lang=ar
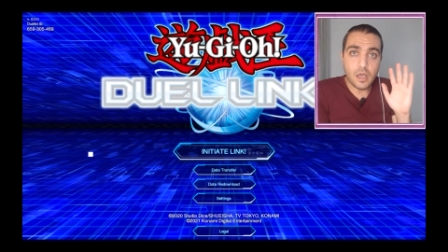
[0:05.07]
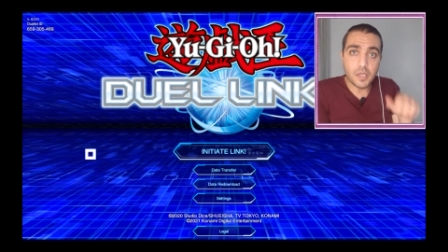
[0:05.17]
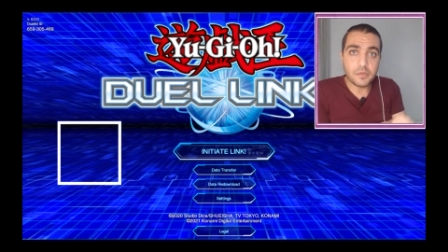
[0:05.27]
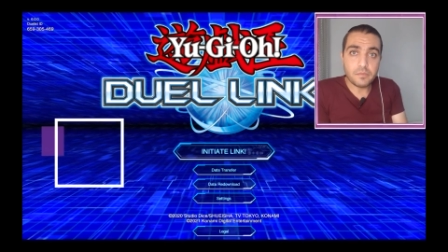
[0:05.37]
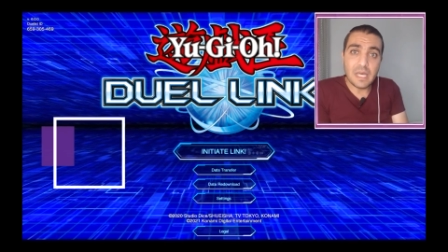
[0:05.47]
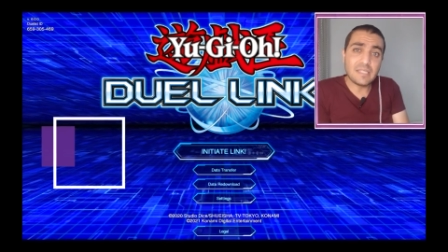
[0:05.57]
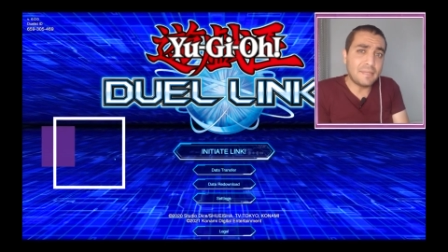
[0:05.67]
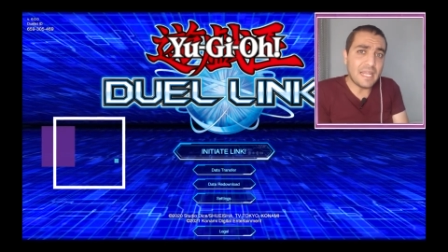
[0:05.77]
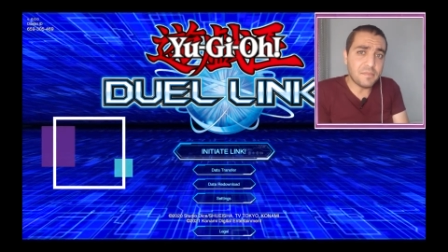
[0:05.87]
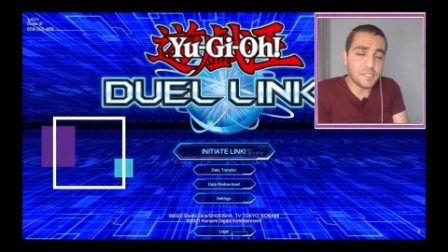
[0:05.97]
هاي النهارده
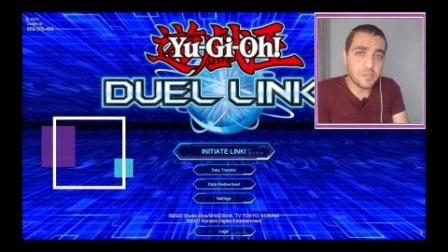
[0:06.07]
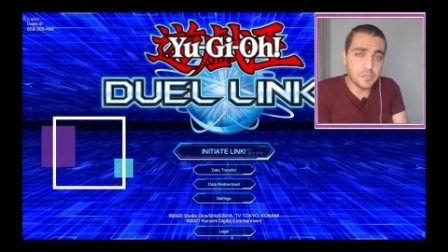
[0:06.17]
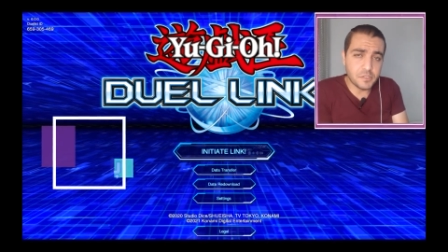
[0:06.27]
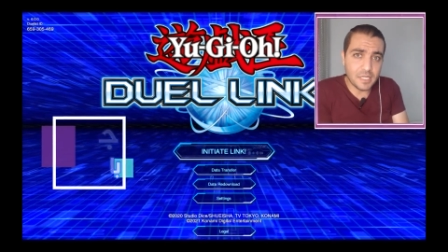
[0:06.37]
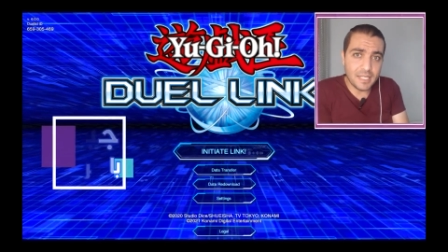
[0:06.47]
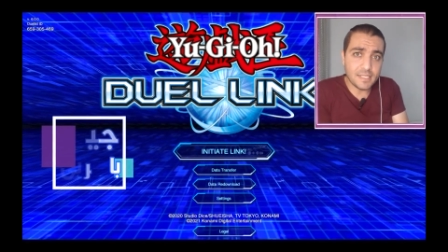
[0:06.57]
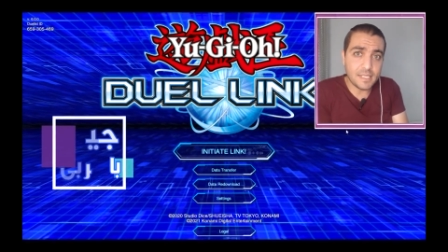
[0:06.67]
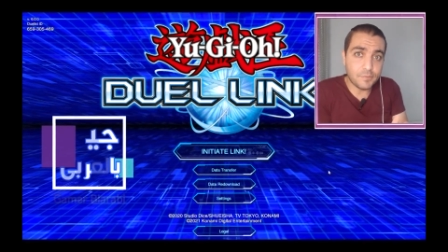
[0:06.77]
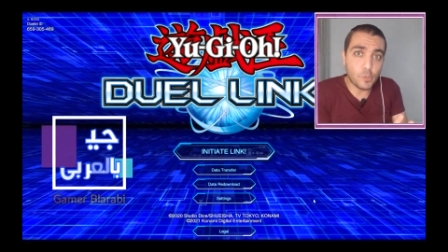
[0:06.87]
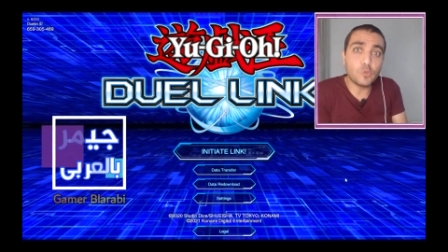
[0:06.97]
معايا لعبه يوجيو دول لينكس
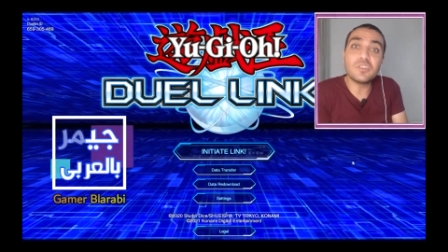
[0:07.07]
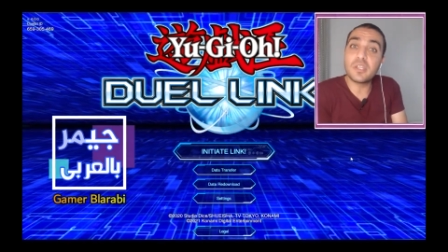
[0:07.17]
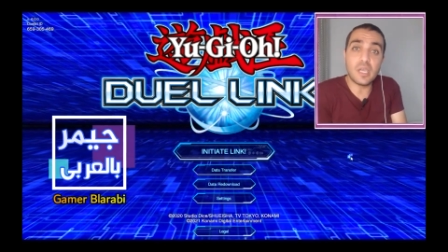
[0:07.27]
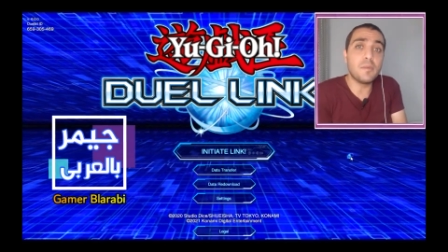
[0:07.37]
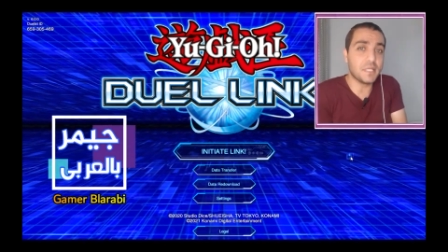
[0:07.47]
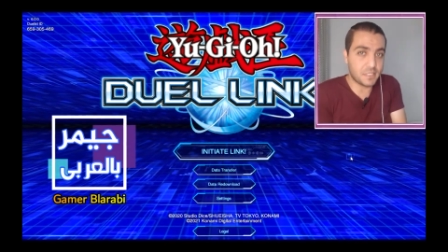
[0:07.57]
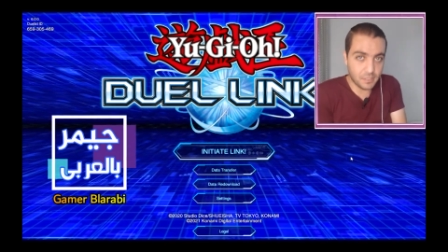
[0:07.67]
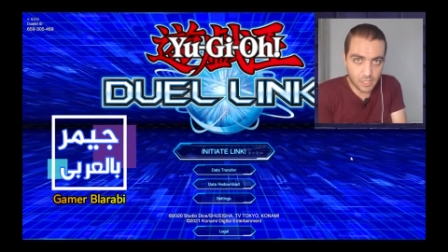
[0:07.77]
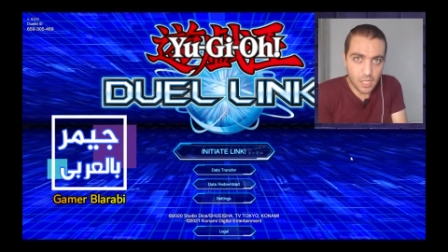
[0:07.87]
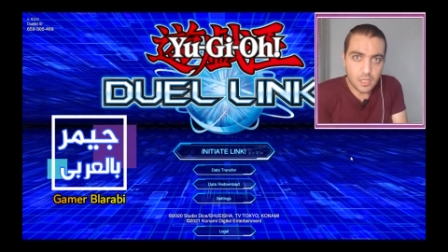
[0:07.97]
جبت لكم طريقه
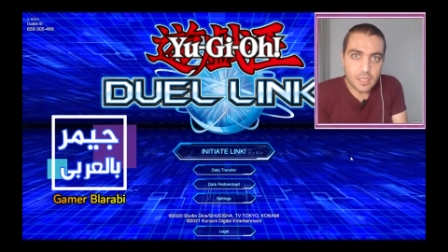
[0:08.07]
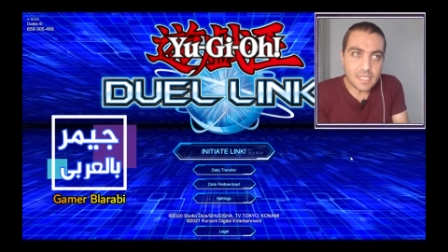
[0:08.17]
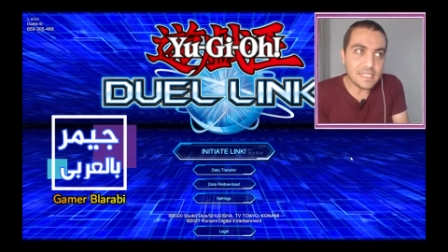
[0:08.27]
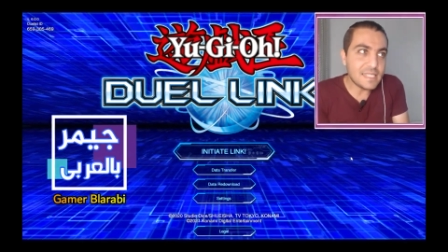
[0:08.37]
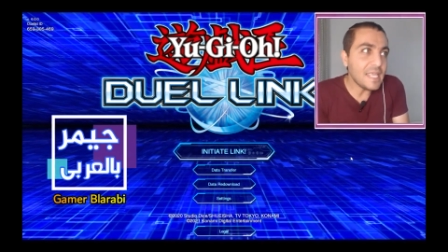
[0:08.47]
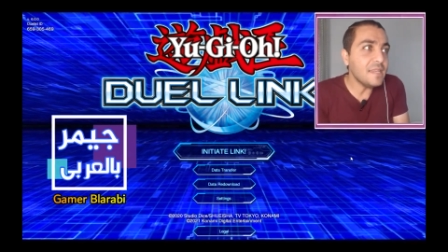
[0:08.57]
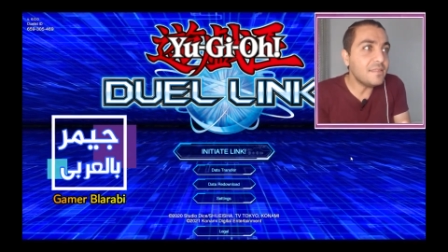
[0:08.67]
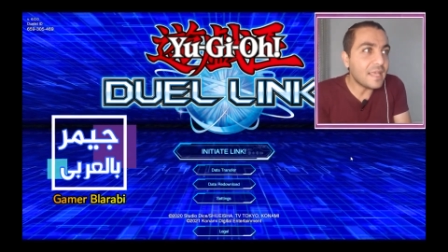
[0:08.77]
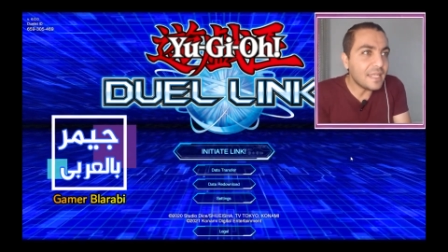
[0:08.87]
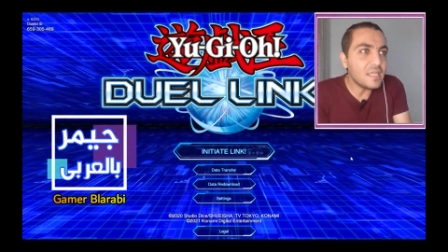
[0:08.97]
بسيطه ازاي
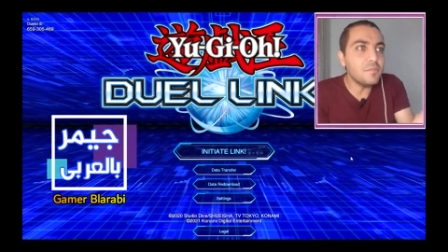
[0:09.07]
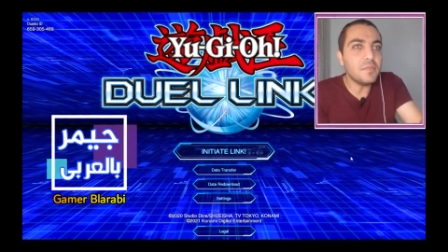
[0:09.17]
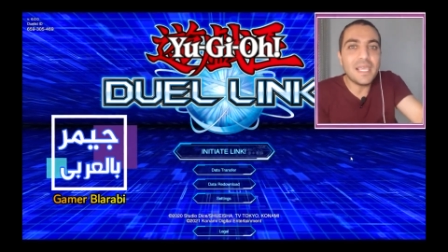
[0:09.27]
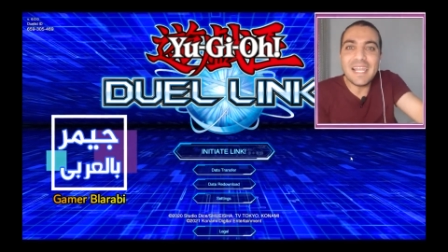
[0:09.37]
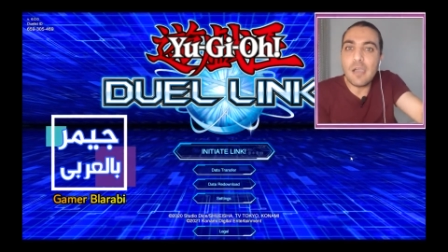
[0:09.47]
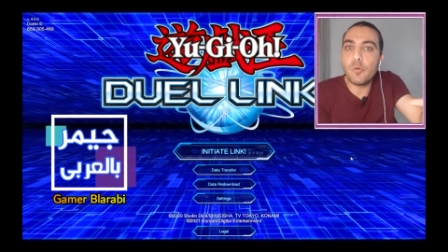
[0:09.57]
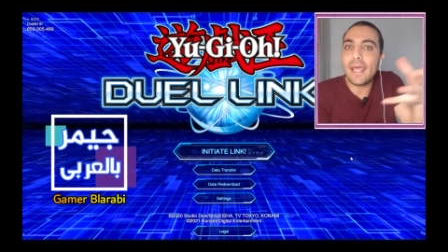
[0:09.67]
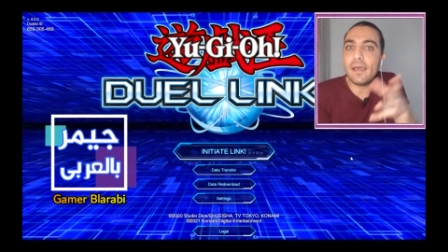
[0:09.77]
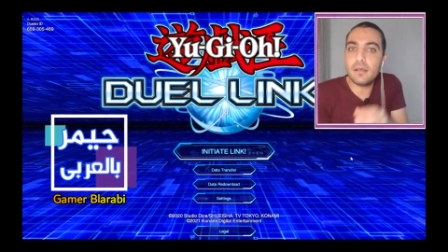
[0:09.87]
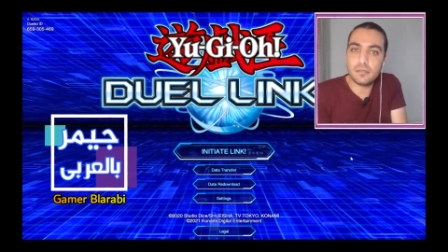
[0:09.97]
نترجم
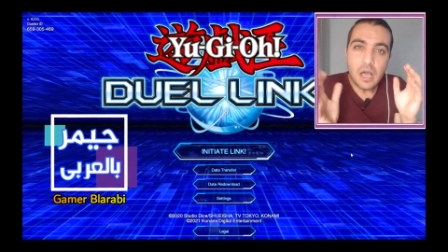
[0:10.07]
الاوراق